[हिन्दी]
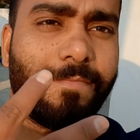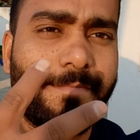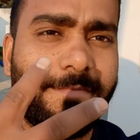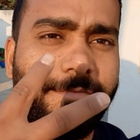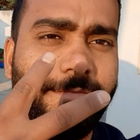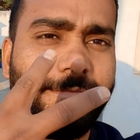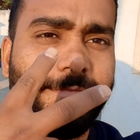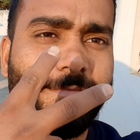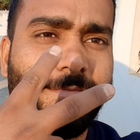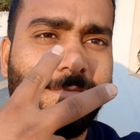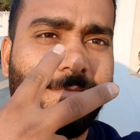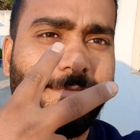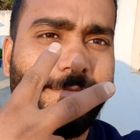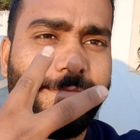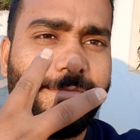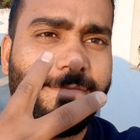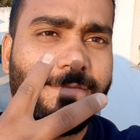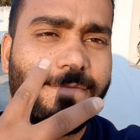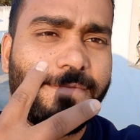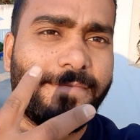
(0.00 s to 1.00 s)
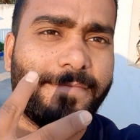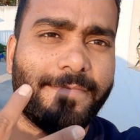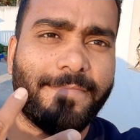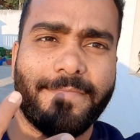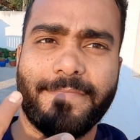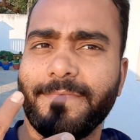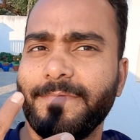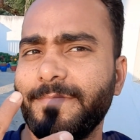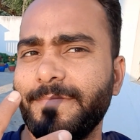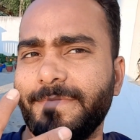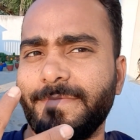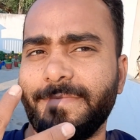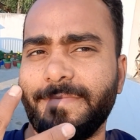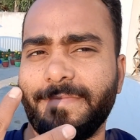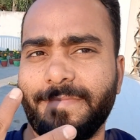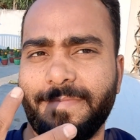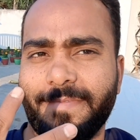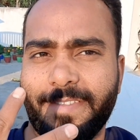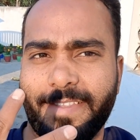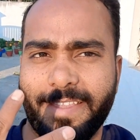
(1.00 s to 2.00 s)
अगर मेरी वीडियो अच्छी लगी है तो
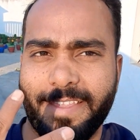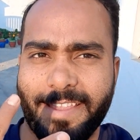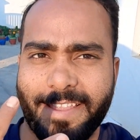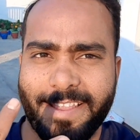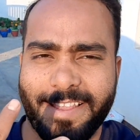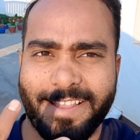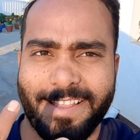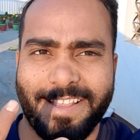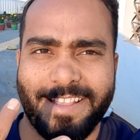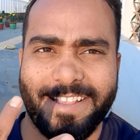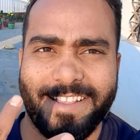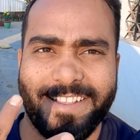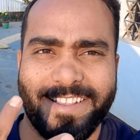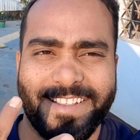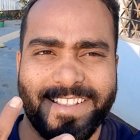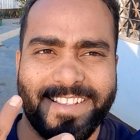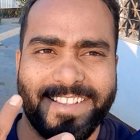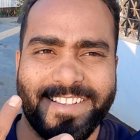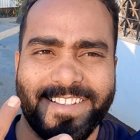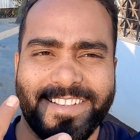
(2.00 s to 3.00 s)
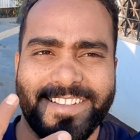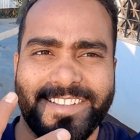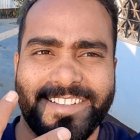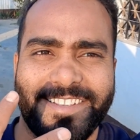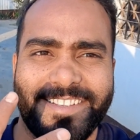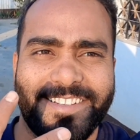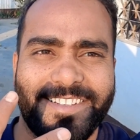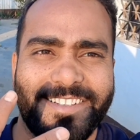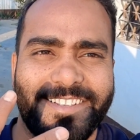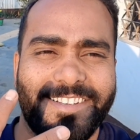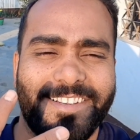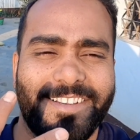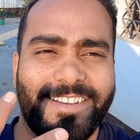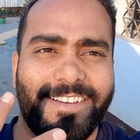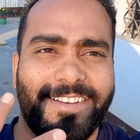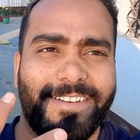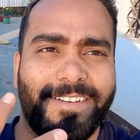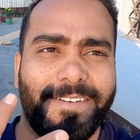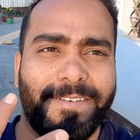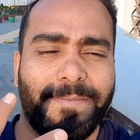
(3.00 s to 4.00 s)
प्लीज़ वीडियो को लाइक करना शेयर करना और चैनल
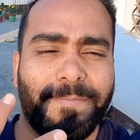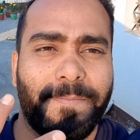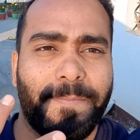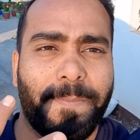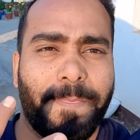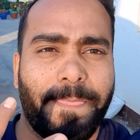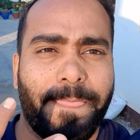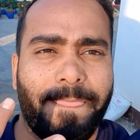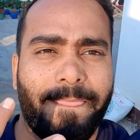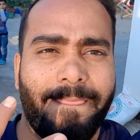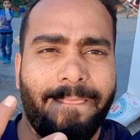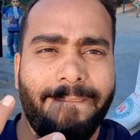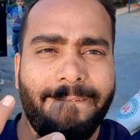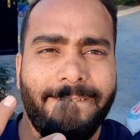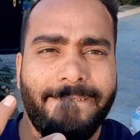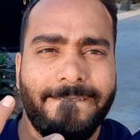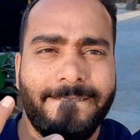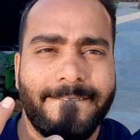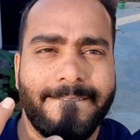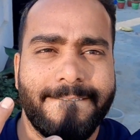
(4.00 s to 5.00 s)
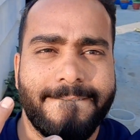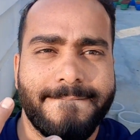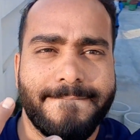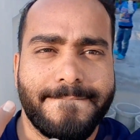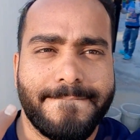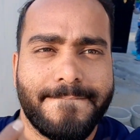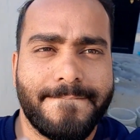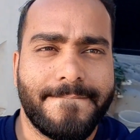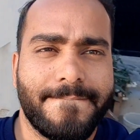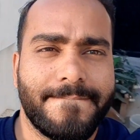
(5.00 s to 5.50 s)
को सब्सक्राइब कर देना